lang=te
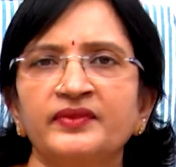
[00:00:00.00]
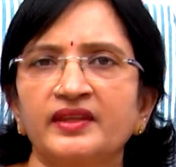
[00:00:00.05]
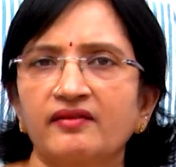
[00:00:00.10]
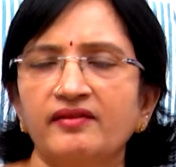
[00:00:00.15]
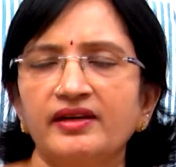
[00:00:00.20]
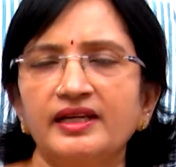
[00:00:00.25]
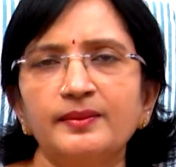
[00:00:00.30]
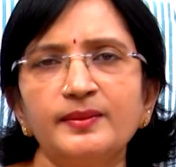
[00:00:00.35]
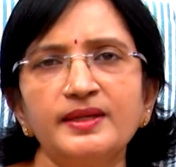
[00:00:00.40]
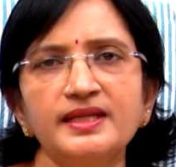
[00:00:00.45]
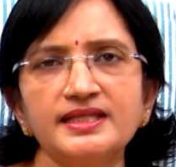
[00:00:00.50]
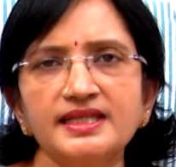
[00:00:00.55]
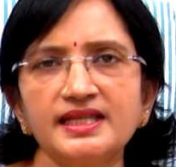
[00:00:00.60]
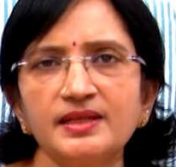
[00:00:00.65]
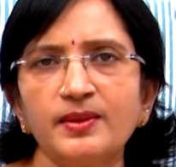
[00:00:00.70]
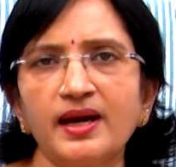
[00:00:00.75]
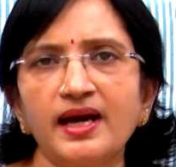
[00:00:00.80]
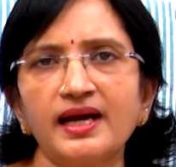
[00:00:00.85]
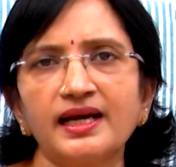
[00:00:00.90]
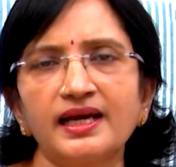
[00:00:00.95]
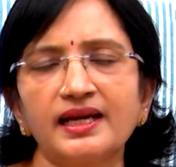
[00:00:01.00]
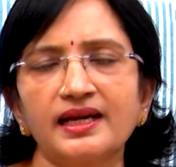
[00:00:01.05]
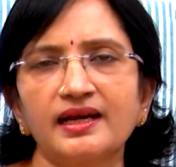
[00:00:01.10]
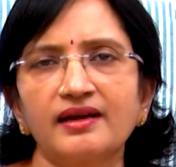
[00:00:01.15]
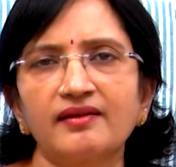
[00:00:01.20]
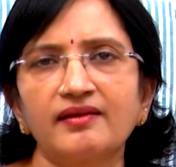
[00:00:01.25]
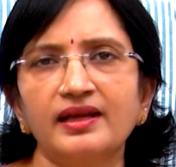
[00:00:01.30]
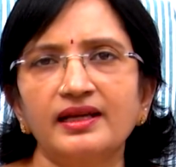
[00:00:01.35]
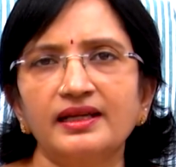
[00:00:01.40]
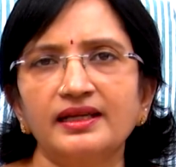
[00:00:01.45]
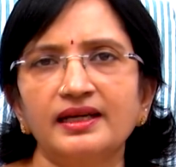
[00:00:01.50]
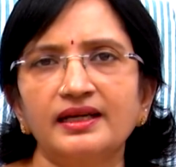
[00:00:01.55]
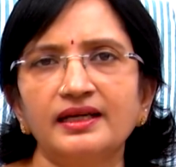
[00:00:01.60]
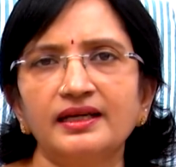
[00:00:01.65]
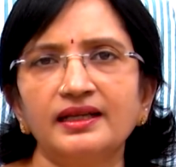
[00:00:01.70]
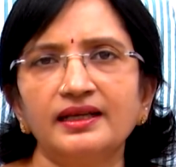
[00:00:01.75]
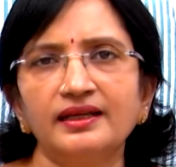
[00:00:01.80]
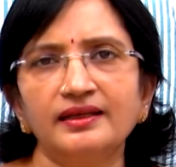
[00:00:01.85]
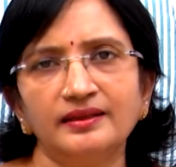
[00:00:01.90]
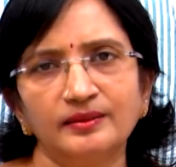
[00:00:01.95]
విటమిన్ సి బాగా రావాలి
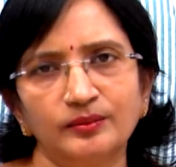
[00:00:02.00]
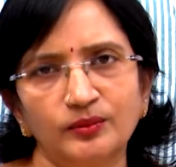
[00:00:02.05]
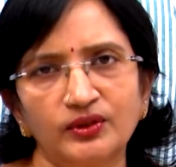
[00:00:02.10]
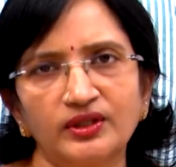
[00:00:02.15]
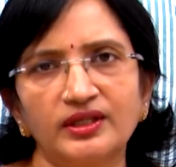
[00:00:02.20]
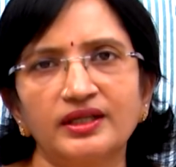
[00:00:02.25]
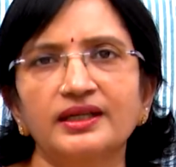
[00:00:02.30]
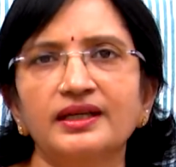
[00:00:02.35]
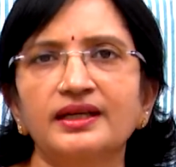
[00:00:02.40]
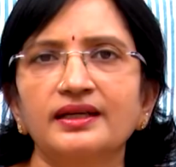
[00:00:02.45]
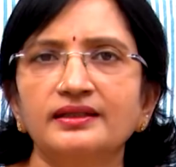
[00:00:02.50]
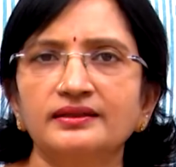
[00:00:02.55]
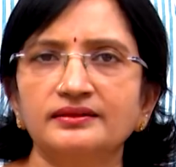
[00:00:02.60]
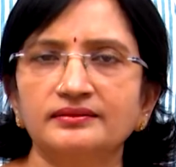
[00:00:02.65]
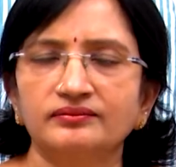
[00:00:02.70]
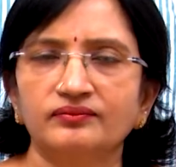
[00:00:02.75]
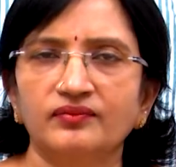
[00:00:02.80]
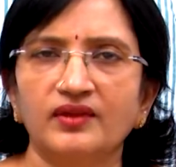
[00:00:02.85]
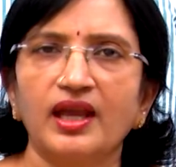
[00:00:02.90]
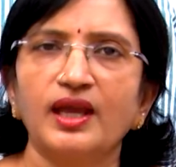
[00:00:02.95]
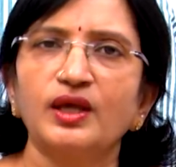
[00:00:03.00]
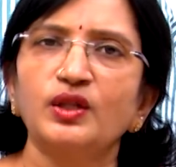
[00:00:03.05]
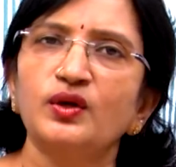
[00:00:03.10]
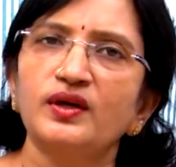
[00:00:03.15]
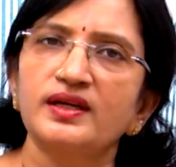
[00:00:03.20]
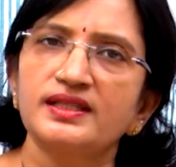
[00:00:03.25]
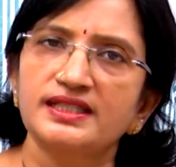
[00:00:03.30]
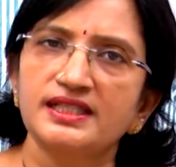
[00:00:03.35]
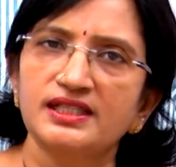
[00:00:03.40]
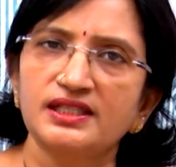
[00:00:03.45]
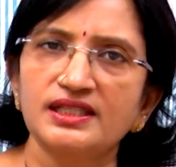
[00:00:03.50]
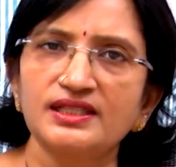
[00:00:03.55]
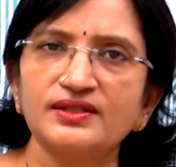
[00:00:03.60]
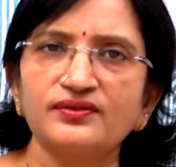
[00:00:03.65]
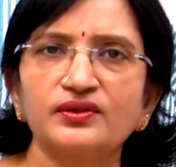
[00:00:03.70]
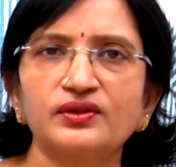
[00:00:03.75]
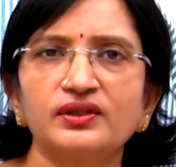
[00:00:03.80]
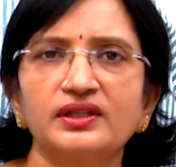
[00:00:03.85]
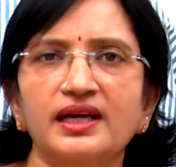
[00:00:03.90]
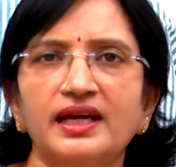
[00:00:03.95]
అంటే ముఖ్యంగా ఏదో ఒక సిట్రస్
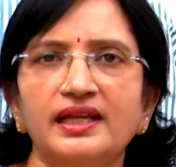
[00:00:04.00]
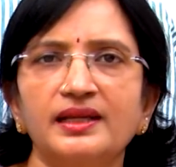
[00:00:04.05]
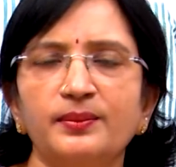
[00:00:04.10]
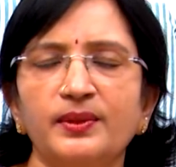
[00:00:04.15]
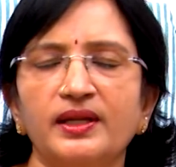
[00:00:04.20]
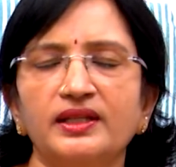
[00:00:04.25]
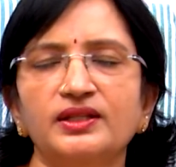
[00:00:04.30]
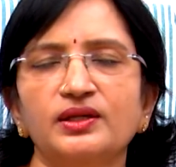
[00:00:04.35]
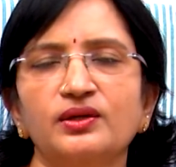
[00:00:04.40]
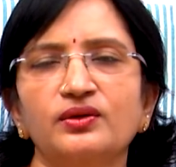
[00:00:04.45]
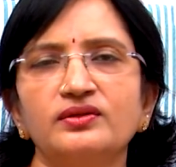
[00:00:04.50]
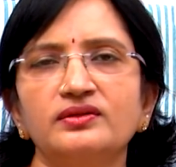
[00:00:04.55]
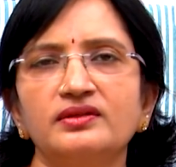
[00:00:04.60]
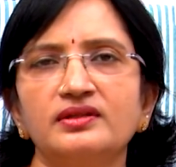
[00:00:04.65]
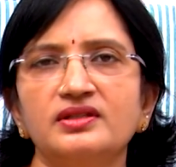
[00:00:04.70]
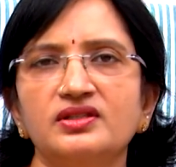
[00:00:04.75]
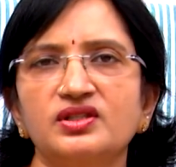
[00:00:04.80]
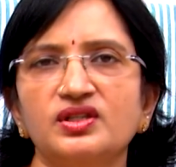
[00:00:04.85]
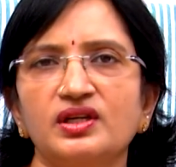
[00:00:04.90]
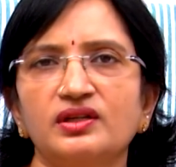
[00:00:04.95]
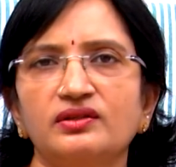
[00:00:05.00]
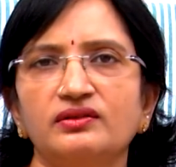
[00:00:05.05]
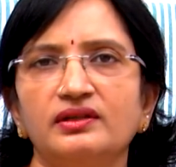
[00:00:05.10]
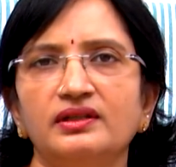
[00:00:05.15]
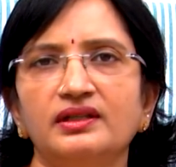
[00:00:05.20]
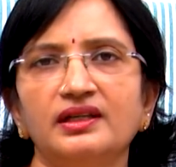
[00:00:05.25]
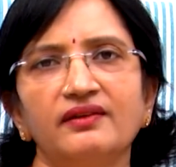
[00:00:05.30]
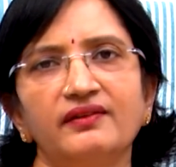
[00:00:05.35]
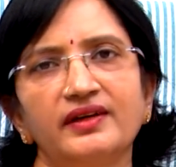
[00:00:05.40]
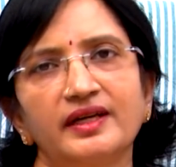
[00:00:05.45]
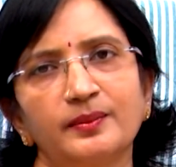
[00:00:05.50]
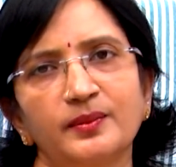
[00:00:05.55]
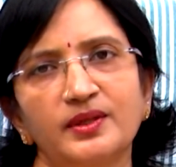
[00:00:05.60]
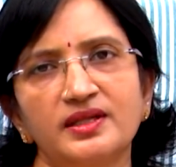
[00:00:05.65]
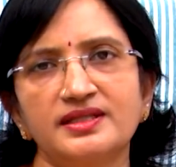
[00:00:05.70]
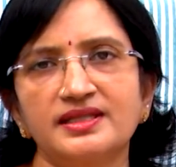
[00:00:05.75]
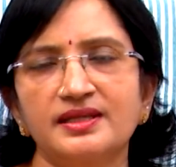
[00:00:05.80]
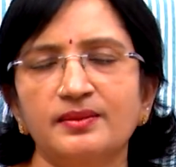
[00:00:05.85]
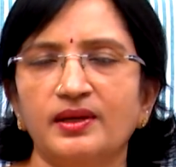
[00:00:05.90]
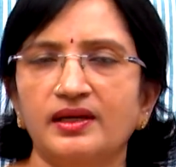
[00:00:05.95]
ఫ్రూట్ కానీ ప్రతిరోజు ఇచ్చారు అంటే
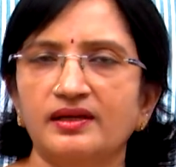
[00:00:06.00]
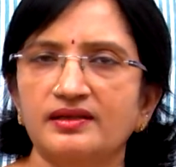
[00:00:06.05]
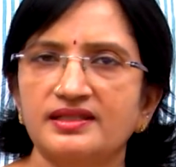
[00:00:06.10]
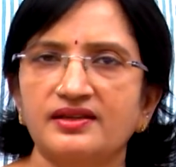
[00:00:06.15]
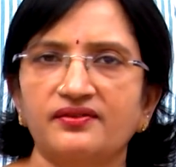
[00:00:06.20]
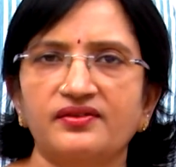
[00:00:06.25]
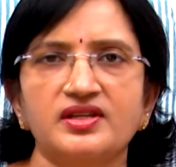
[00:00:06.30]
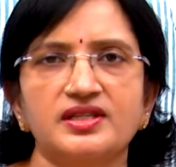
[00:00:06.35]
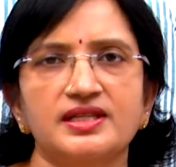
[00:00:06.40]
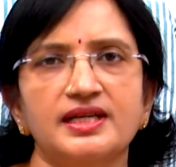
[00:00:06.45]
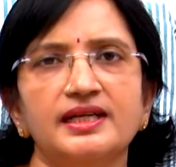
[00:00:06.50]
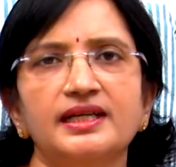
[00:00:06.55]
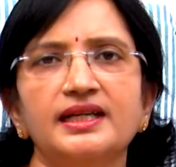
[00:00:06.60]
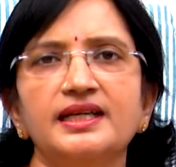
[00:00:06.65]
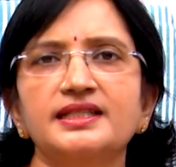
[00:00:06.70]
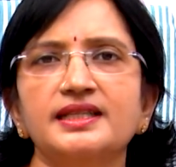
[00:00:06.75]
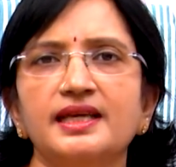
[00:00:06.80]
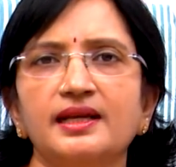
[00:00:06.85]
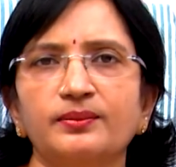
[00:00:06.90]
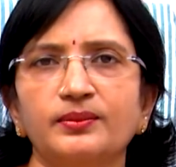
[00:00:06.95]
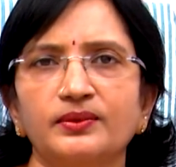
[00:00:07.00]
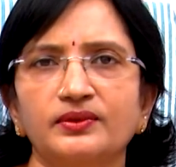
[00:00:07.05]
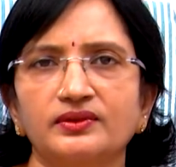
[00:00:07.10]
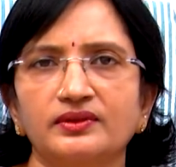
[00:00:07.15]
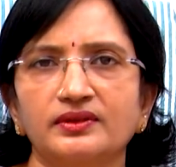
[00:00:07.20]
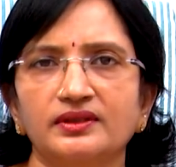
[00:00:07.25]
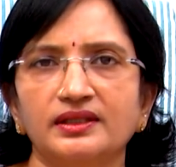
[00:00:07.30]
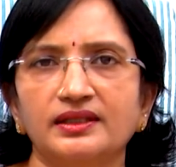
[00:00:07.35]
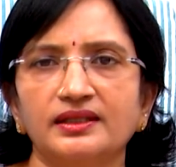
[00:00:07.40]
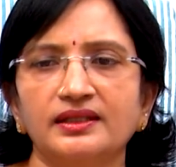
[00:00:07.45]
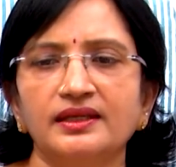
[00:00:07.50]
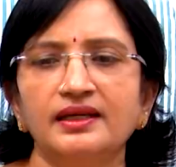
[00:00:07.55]
విటమిన్ సి మనకు సఫిషియెంట్గా సరిపోతుంది